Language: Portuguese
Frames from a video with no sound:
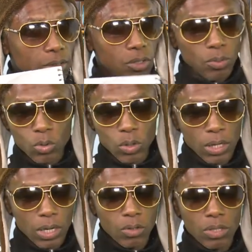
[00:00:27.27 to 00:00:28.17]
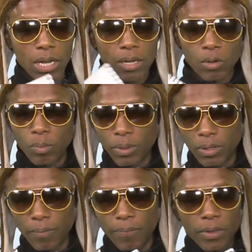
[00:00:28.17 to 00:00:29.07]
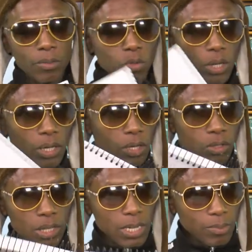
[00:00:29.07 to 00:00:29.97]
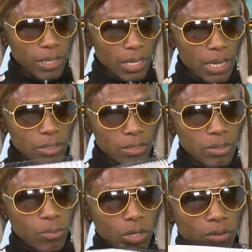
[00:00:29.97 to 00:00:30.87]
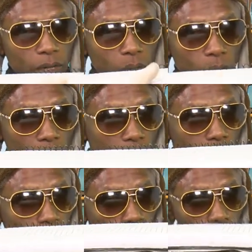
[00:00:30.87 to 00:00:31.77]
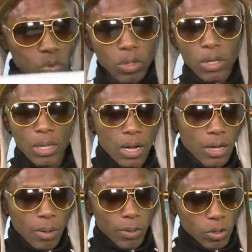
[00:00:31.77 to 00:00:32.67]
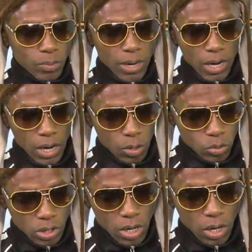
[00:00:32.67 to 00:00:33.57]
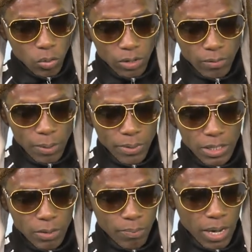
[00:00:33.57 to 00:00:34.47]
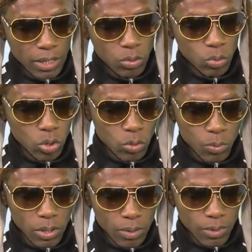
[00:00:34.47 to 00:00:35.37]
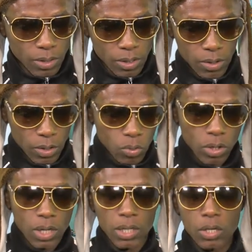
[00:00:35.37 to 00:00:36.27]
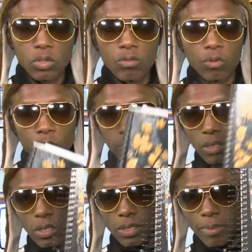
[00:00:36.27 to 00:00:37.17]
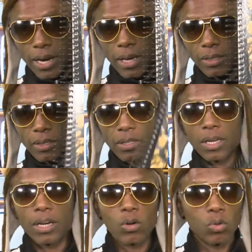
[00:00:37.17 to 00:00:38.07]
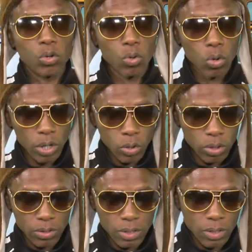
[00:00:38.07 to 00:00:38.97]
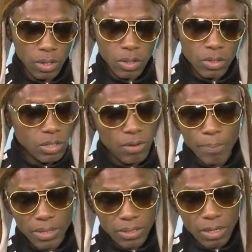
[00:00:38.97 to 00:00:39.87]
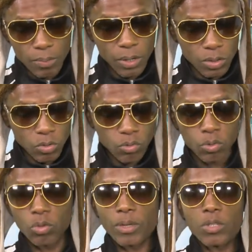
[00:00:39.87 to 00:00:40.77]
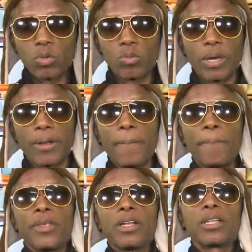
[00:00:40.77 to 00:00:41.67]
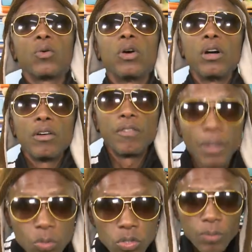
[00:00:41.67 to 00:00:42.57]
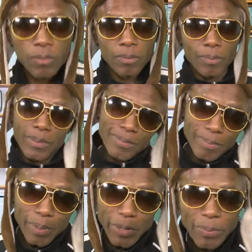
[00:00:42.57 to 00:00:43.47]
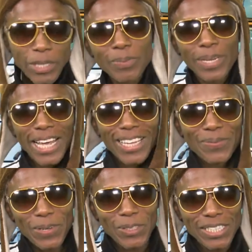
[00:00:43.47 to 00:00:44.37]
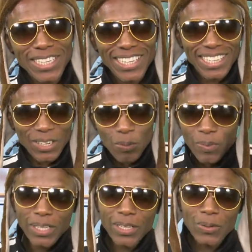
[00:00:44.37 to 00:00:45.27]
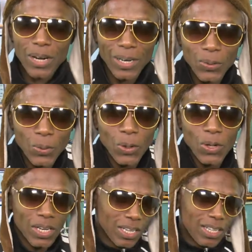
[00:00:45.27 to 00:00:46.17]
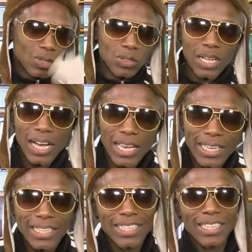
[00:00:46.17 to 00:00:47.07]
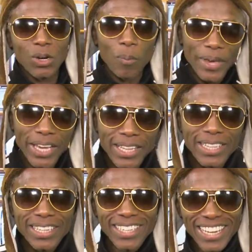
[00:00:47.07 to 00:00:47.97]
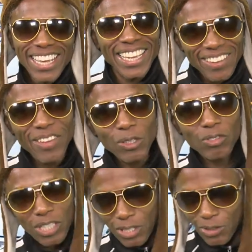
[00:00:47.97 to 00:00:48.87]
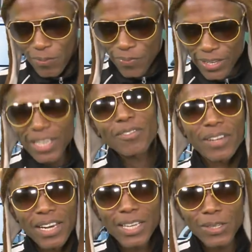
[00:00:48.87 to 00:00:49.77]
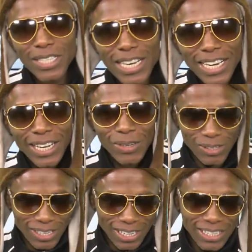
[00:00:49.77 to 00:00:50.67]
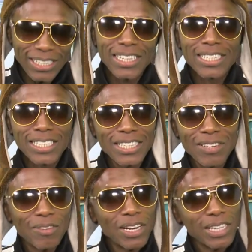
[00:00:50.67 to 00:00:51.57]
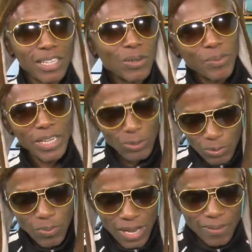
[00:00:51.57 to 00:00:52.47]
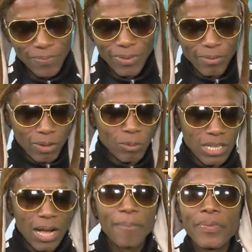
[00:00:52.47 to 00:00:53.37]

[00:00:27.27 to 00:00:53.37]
Nós temos um caderno de 10. Opa! Temos um caderno de 10 matérias, pode ver que é um caderno grosso, tá? Para nós marcar com os canal que vai participar aqui do nosso programa. Um caderno de florzinhas amarelas, que é a cor que o Gore gosta. Vocês vão aparecer aí por causa do fundo, mas tudo bem. Então, vamos primeiramente, obrigado para você que acompanha com o canal do Gore, que deixa os likes, que comenta, né? E que vê os vídeos e que fala que nós é legal. E tem gente que fala que não, mas tudo bem. Vamos lá.